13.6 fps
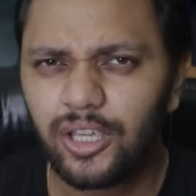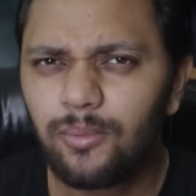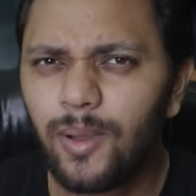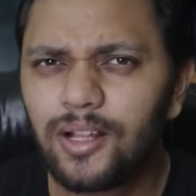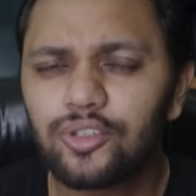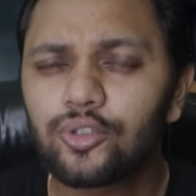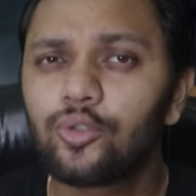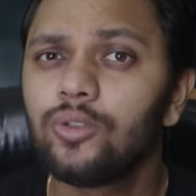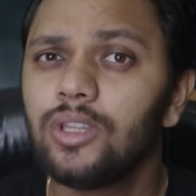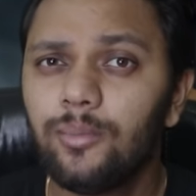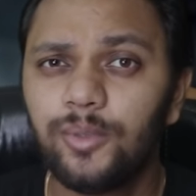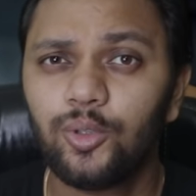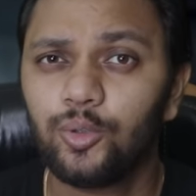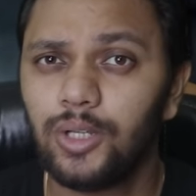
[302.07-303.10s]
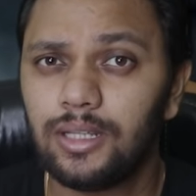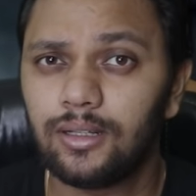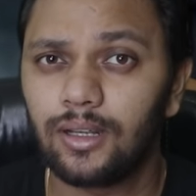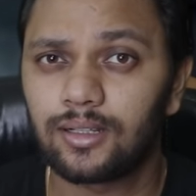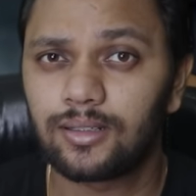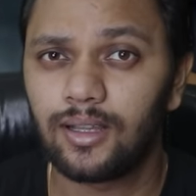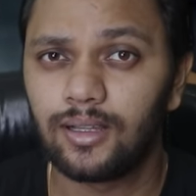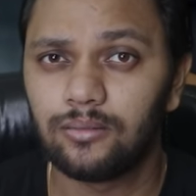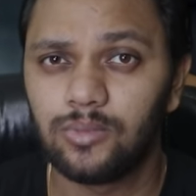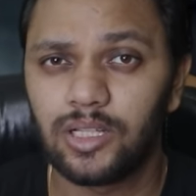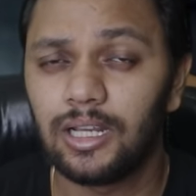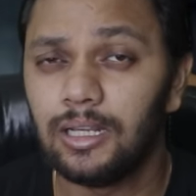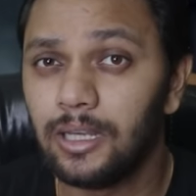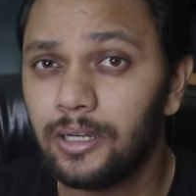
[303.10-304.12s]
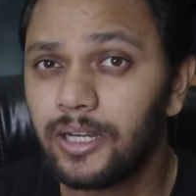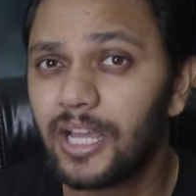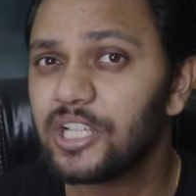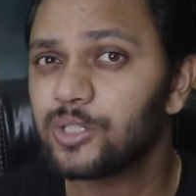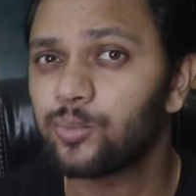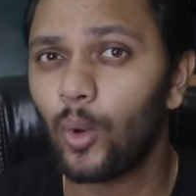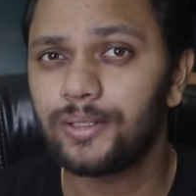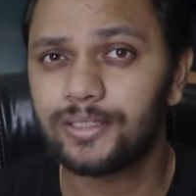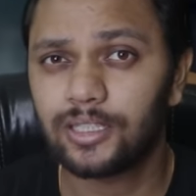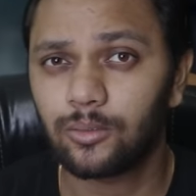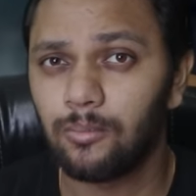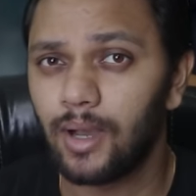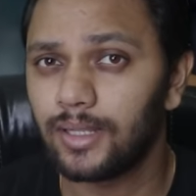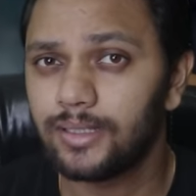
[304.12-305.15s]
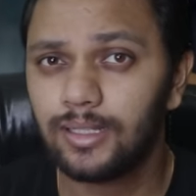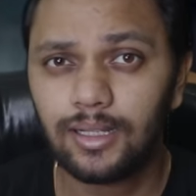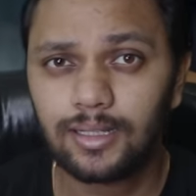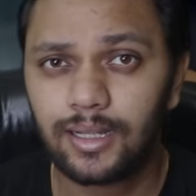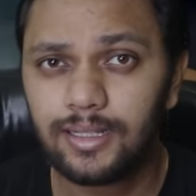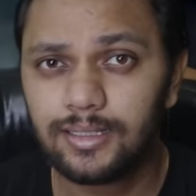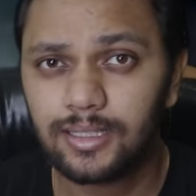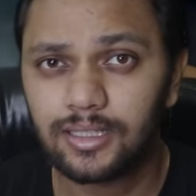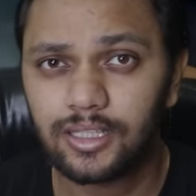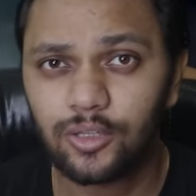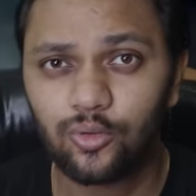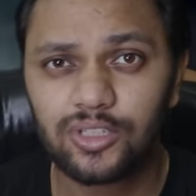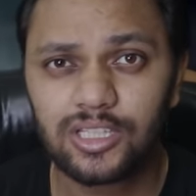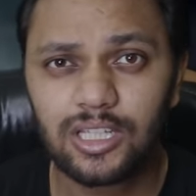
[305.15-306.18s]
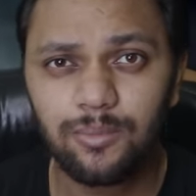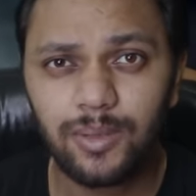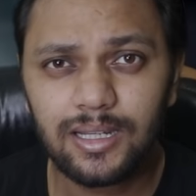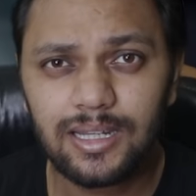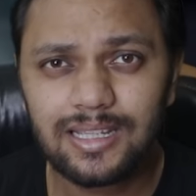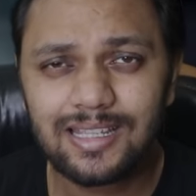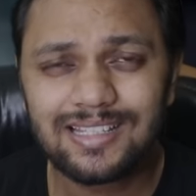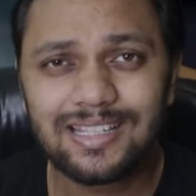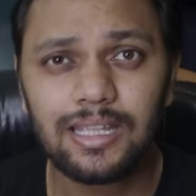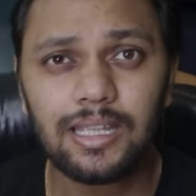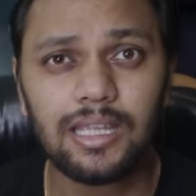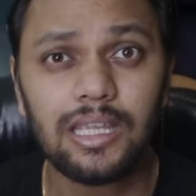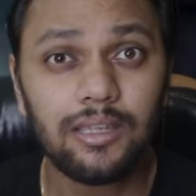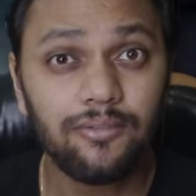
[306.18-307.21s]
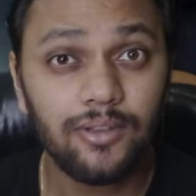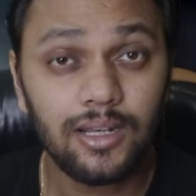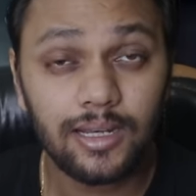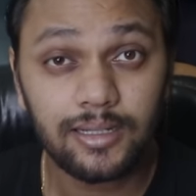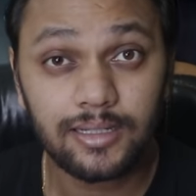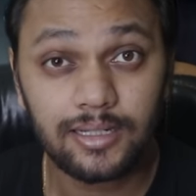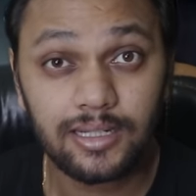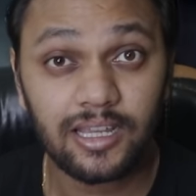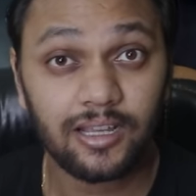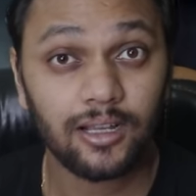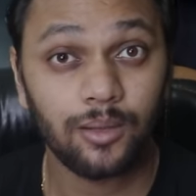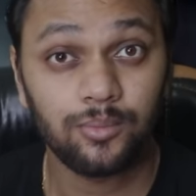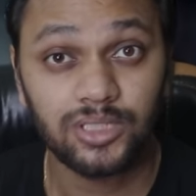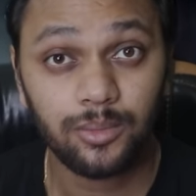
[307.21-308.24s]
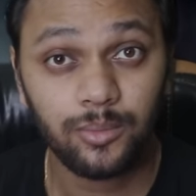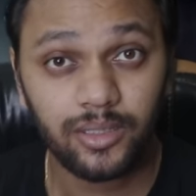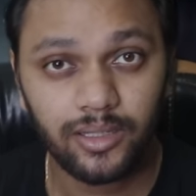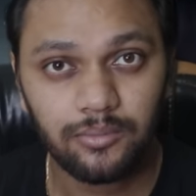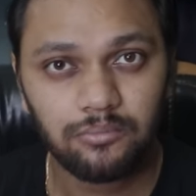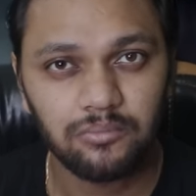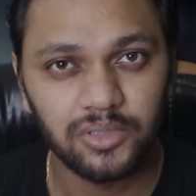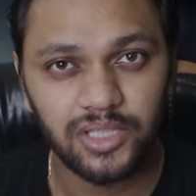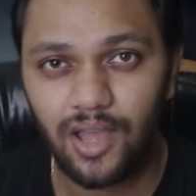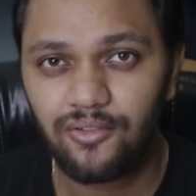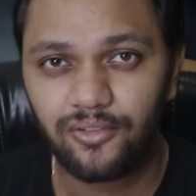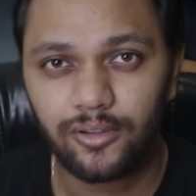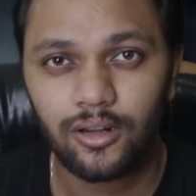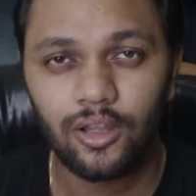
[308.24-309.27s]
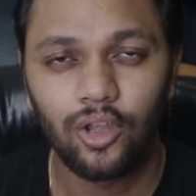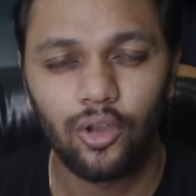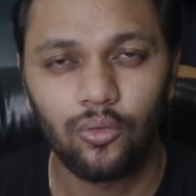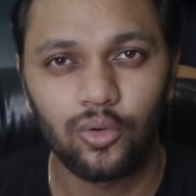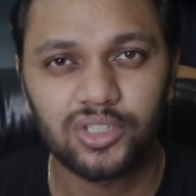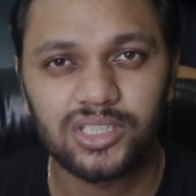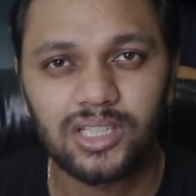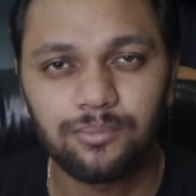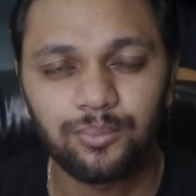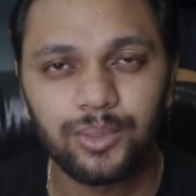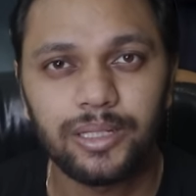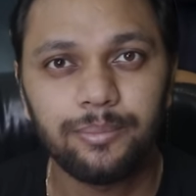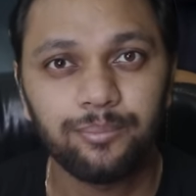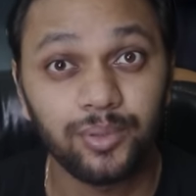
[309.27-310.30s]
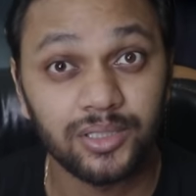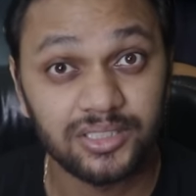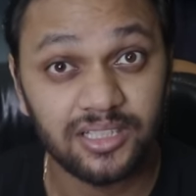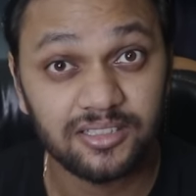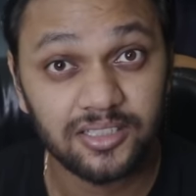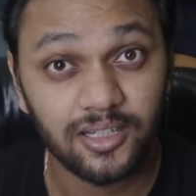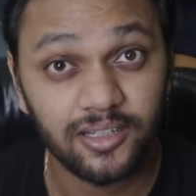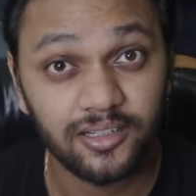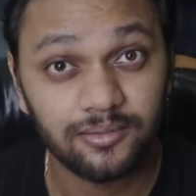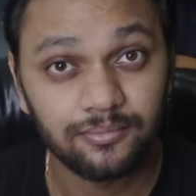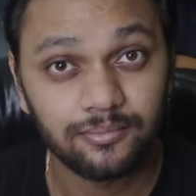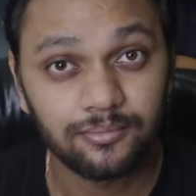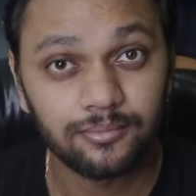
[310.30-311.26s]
ये बात सुनने में तो ठीक लगता है लेकिन लिंडा इस पॉइंट तक मानने लग गई थी कि उसकी बेटी किसी इविल एंटिटी के कब्जे में है या फिर वो सिंपली पोजिस्ट है